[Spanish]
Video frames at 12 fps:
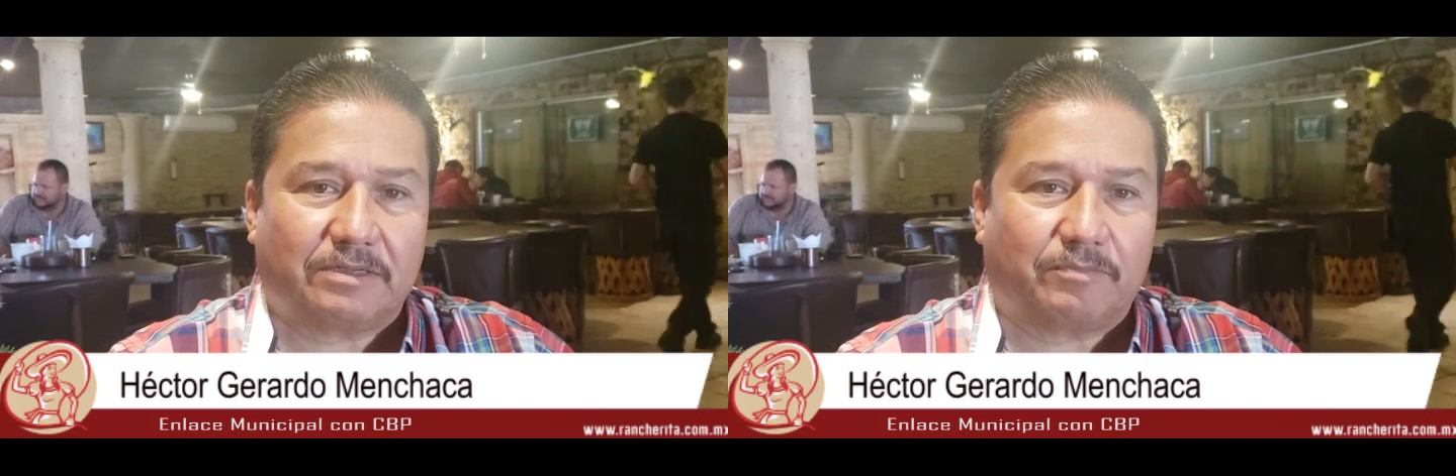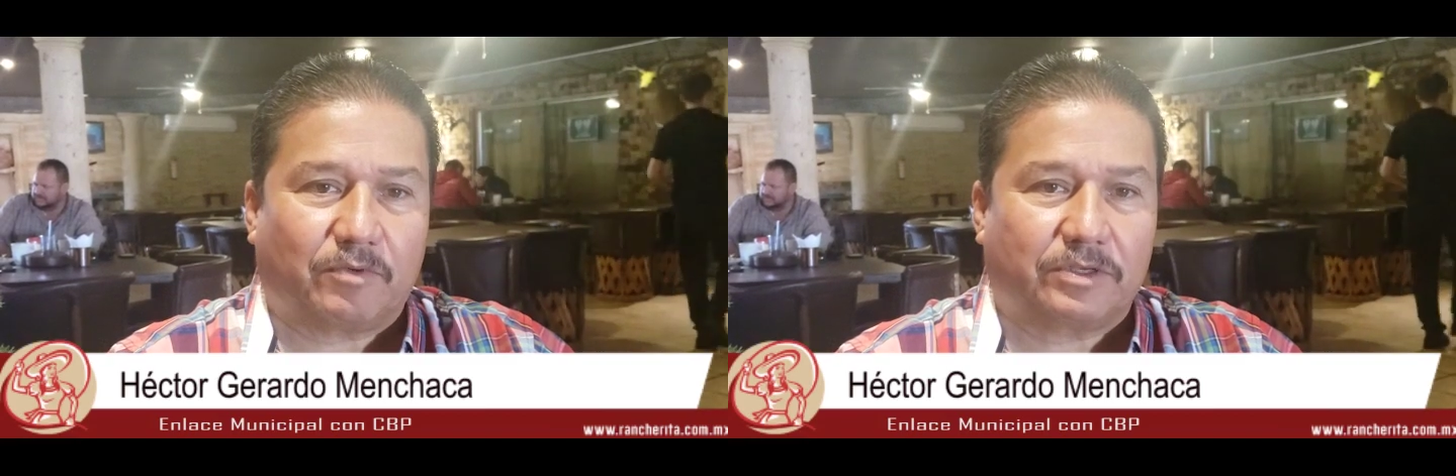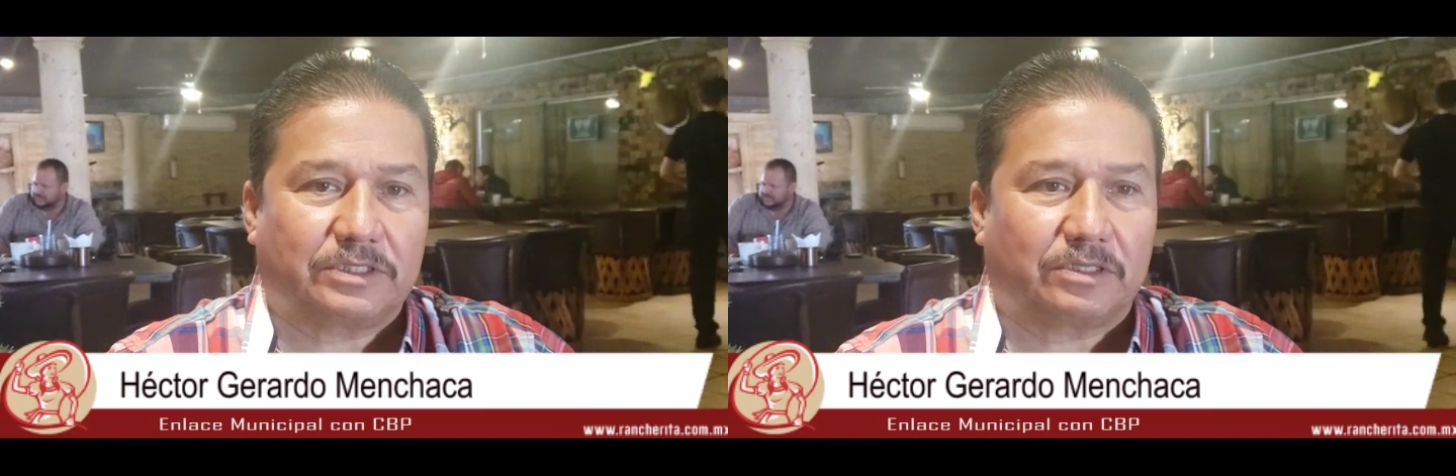
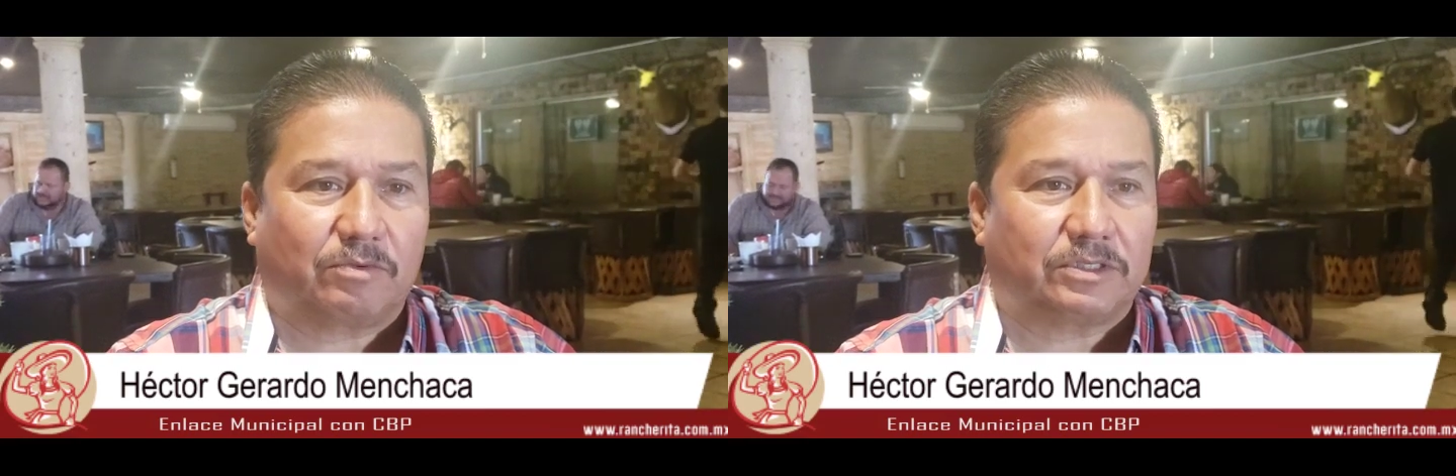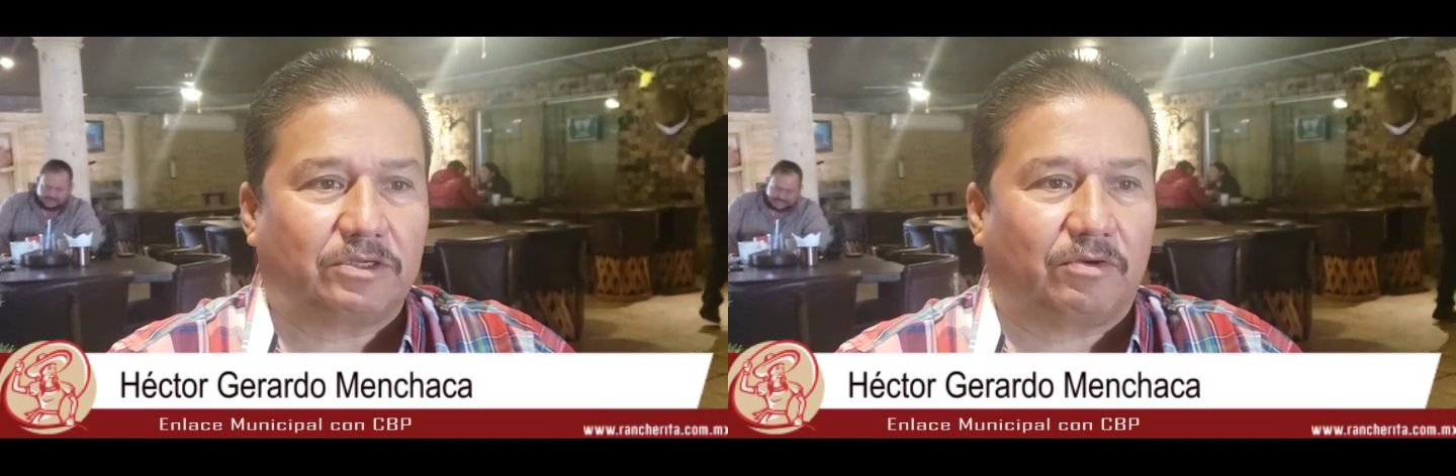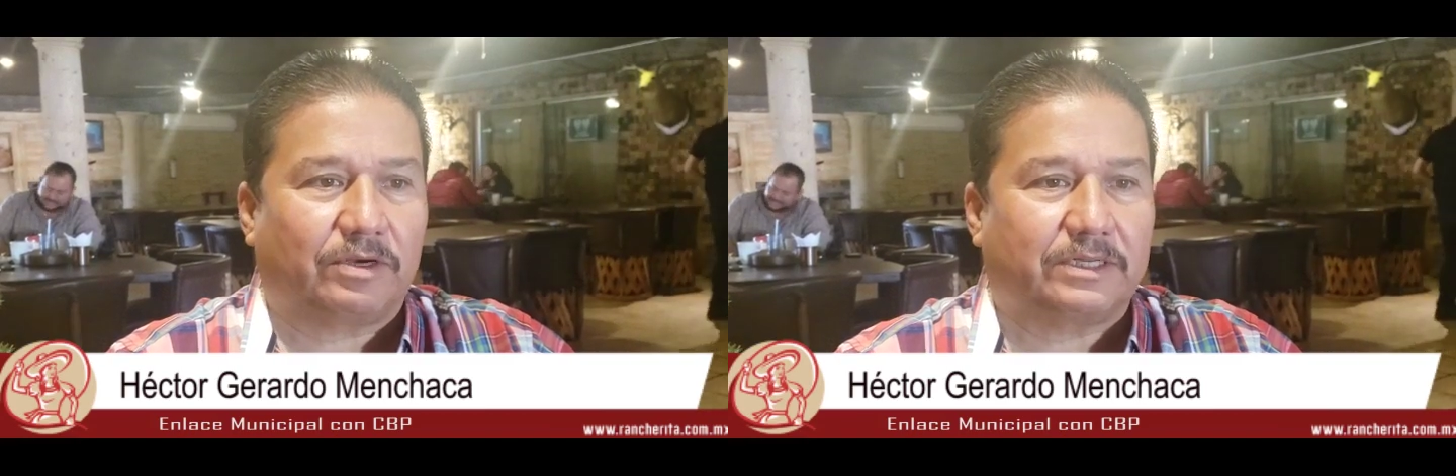tipo de
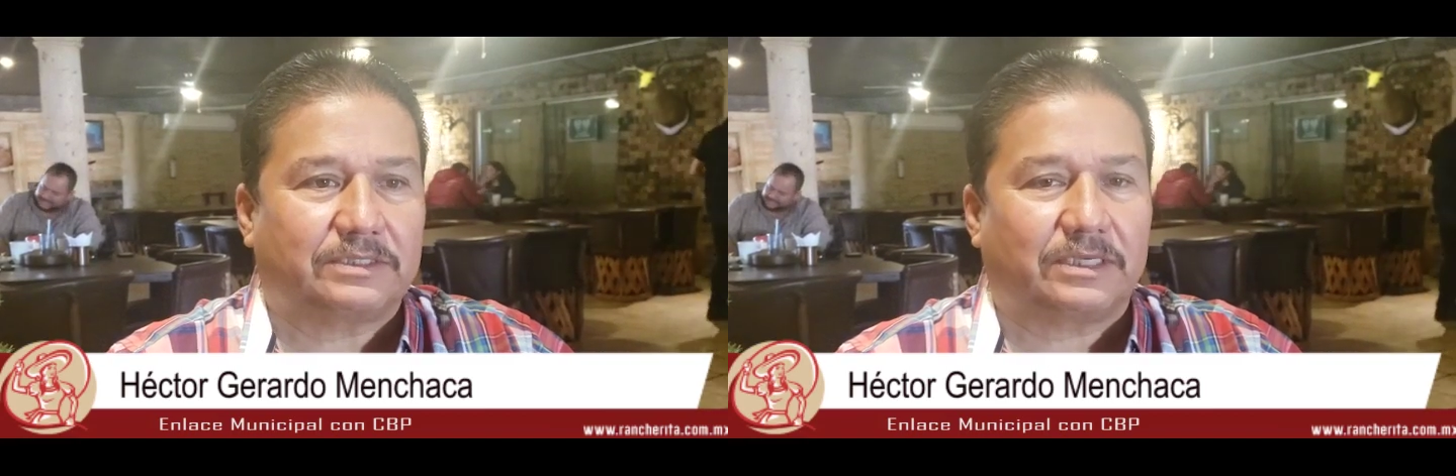situaciones,